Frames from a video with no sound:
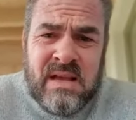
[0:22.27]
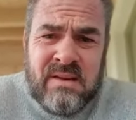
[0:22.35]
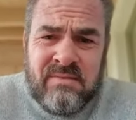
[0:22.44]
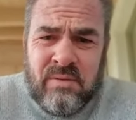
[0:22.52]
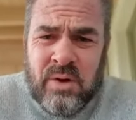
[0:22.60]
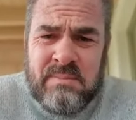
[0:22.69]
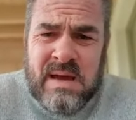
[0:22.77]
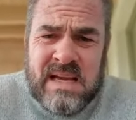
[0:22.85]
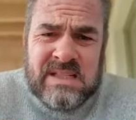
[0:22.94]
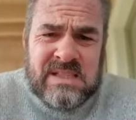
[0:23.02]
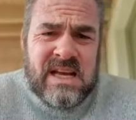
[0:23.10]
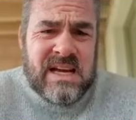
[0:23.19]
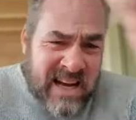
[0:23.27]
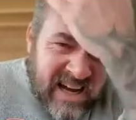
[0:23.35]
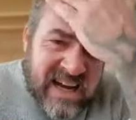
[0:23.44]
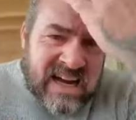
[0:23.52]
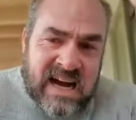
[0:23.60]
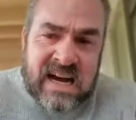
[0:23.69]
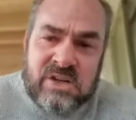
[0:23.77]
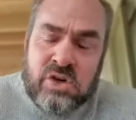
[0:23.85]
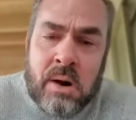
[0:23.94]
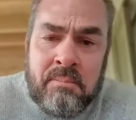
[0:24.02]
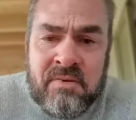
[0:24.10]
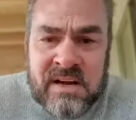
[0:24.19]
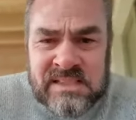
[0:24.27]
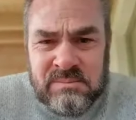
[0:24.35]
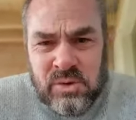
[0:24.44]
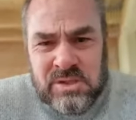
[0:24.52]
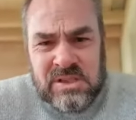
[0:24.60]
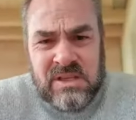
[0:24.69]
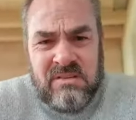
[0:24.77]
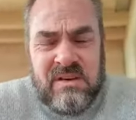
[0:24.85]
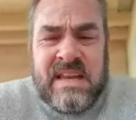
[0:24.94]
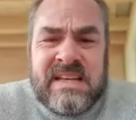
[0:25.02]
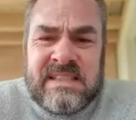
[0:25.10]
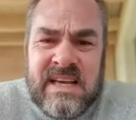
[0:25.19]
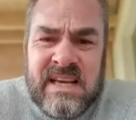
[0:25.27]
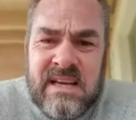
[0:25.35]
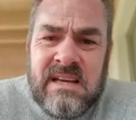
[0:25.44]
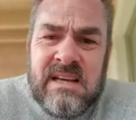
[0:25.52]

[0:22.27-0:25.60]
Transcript: wo ich mir echt an den Kopf fassen muss, wenn ich sehe,